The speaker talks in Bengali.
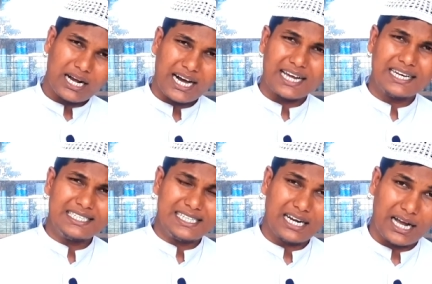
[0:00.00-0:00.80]

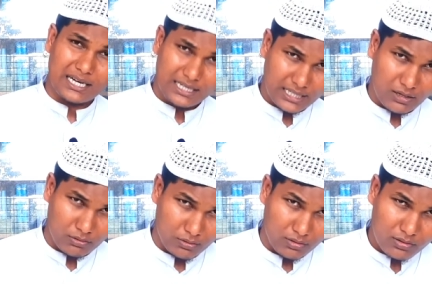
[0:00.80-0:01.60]
খারেজিদের আকিদা
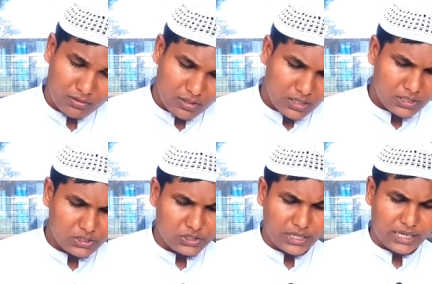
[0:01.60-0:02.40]
হলো
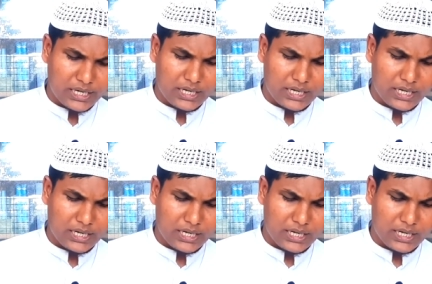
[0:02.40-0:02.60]
যে